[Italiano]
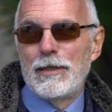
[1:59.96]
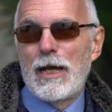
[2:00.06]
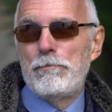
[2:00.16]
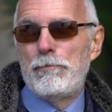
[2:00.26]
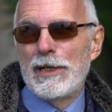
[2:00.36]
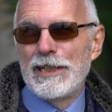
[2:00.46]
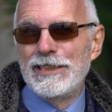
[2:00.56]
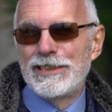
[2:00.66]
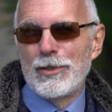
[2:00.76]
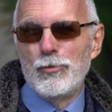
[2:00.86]

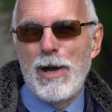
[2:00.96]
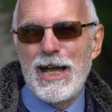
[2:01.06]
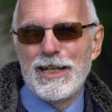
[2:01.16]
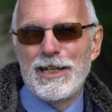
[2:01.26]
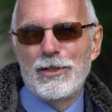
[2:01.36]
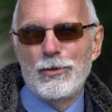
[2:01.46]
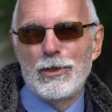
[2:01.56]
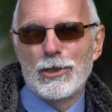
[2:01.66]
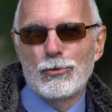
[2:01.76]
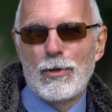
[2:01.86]
apparenza umana,
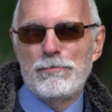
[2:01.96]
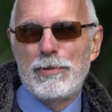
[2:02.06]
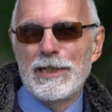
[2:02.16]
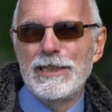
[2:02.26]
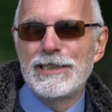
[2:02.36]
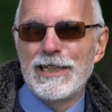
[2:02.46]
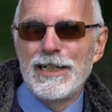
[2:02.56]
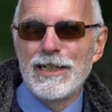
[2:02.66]
no? la sua apparenza